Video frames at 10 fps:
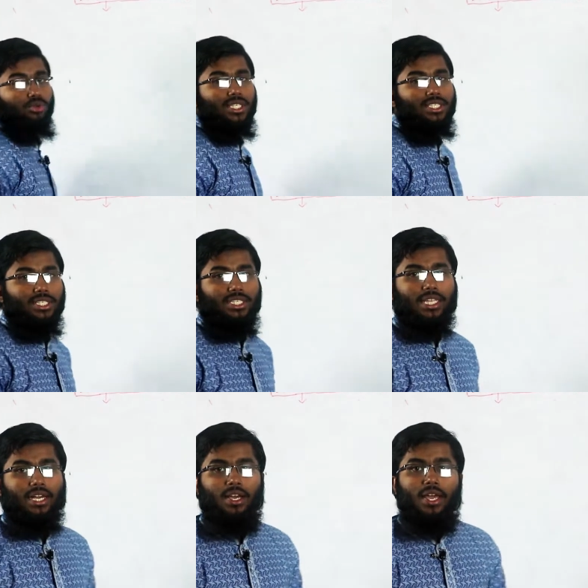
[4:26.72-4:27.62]
দুইটা জিনিসের
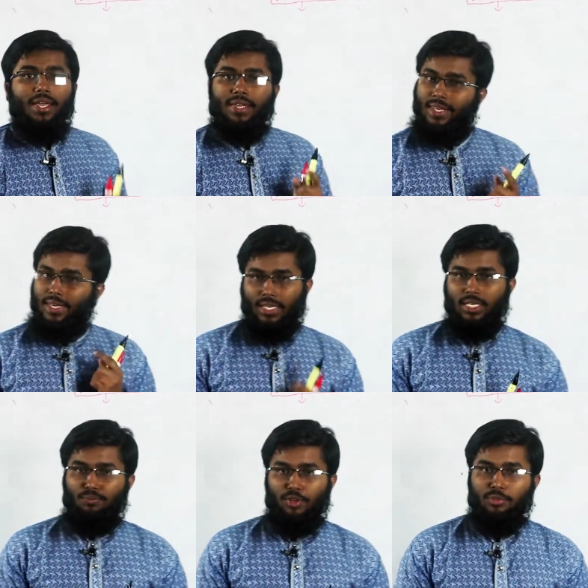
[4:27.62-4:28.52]
দ্বারা
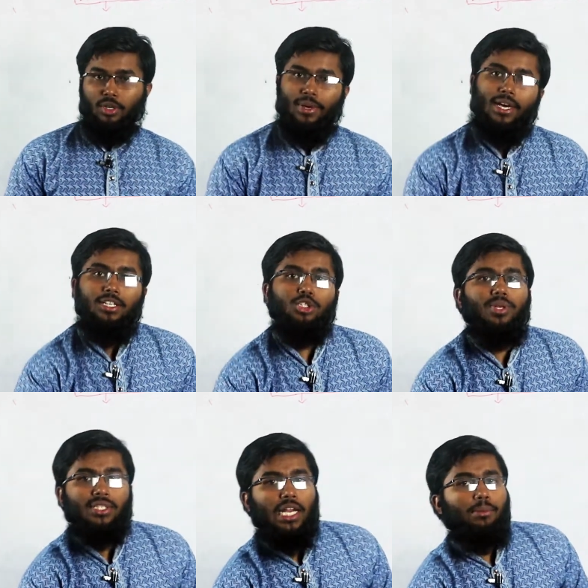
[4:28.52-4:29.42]
নেগেটিভ ফিডব্যাক
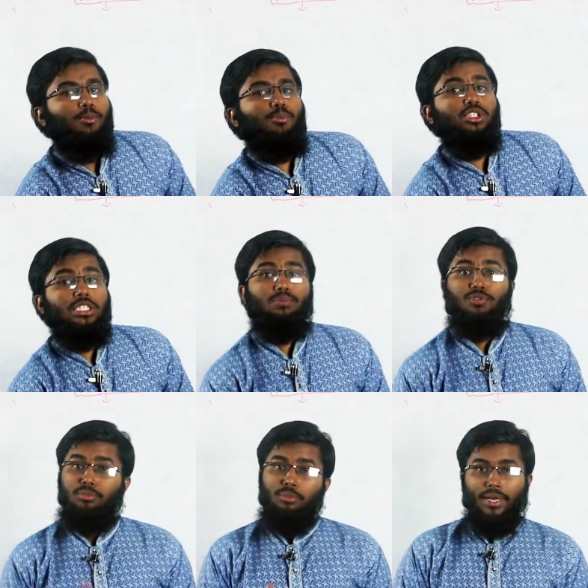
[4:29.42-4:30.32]
মেকানিজমের দ্বারা এবং পজিটিভ
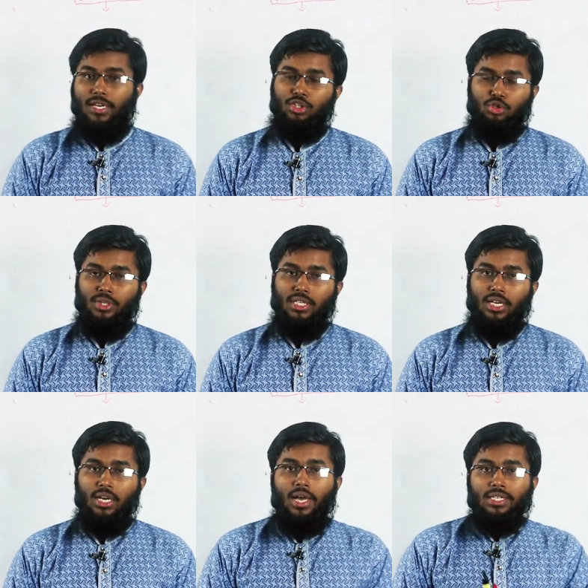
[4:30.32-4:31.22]
ফিডব্যাক মেকানিজমের
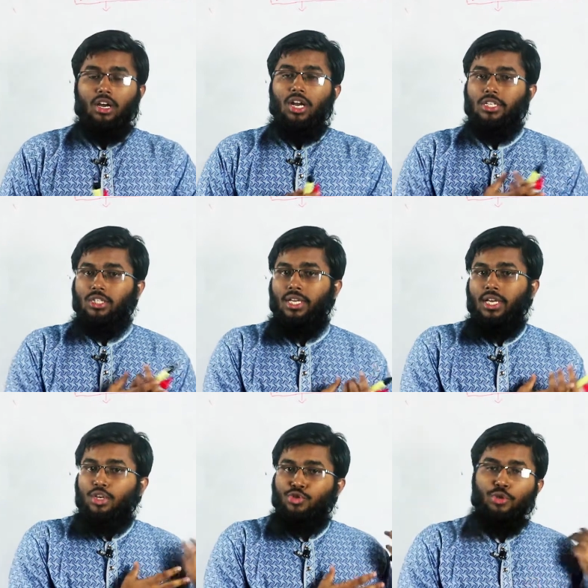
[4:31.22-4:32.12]
দ্বারা তাহলে আসলে
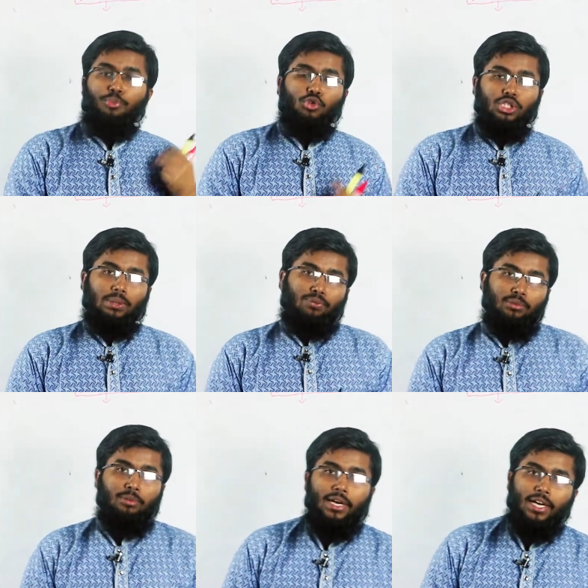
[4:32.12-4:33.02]
যদি পজিটিভ
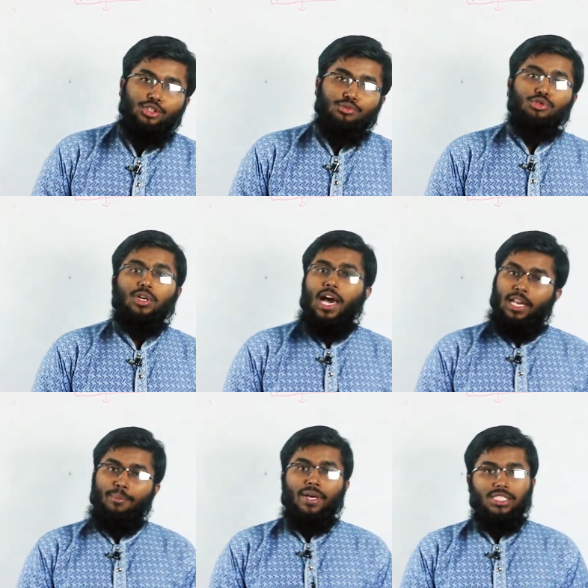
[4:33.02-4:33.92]
ফিডব্যাক মেকানিজম শুধু
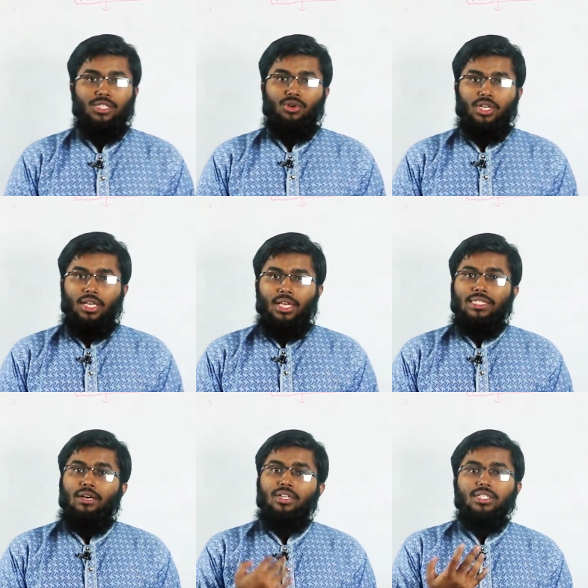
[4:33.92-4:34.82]
খারাপ কাজই করে
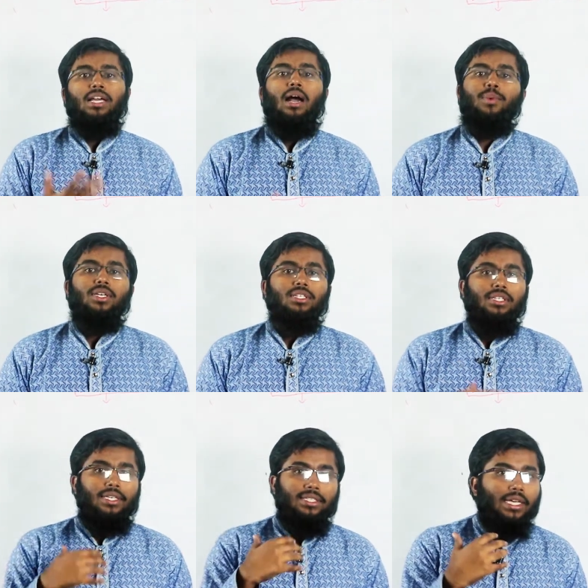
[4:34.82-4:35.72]
তাহলে আমরা
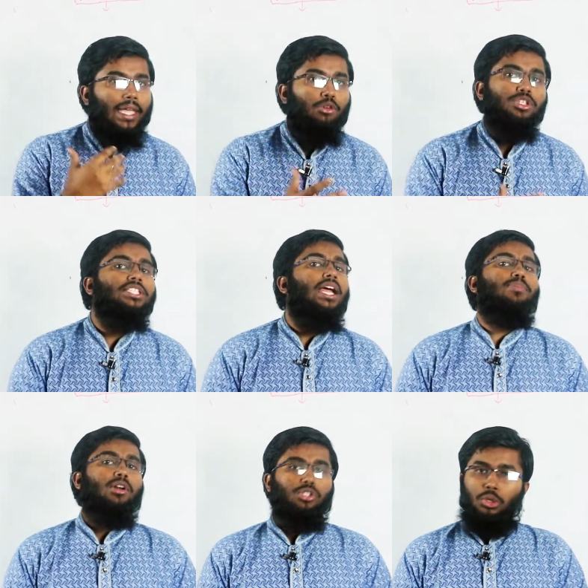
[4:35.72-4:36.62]
সে কেন সেই
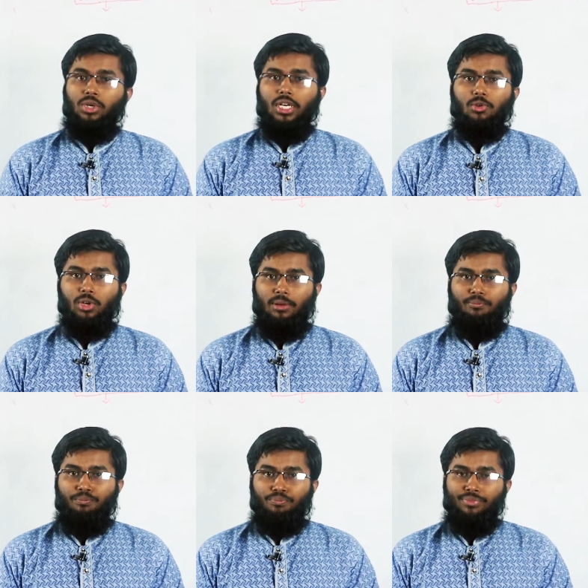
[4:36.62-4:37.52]
টার্মটার কথা উল্লেখ করলাম
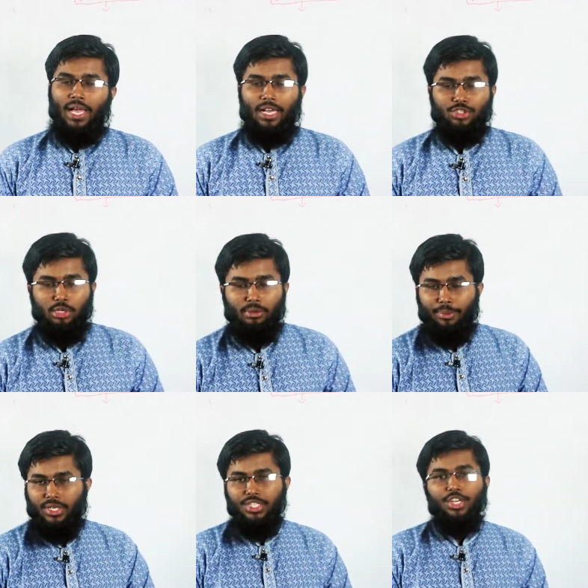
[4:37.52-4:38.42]
না আসলে
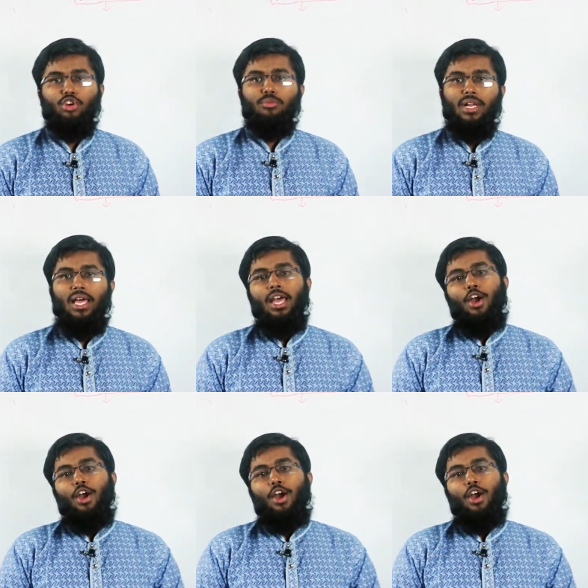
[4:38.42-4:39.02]
ব্যাপারটা সেরকম না